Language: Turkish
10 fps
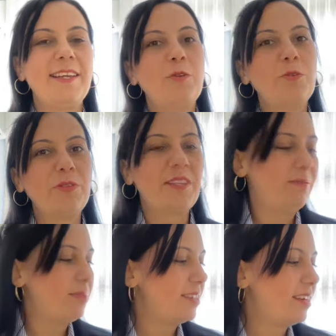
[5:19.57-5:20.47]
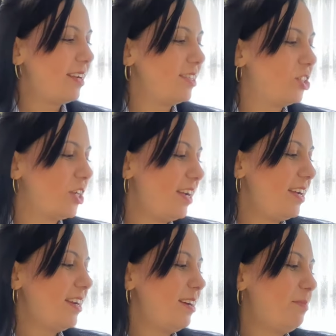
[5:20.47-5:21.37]
Ürünlerimizi rahatça
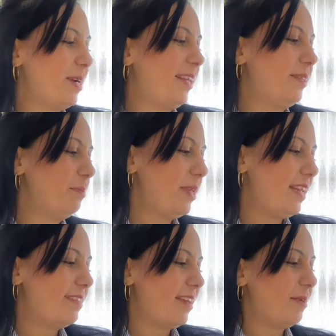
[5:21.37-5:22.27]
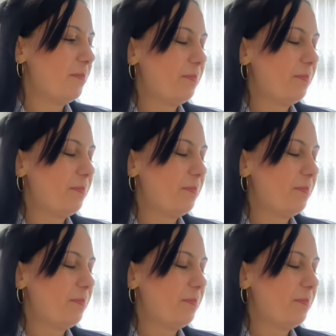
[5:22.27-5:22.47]
Bakalım birlikte.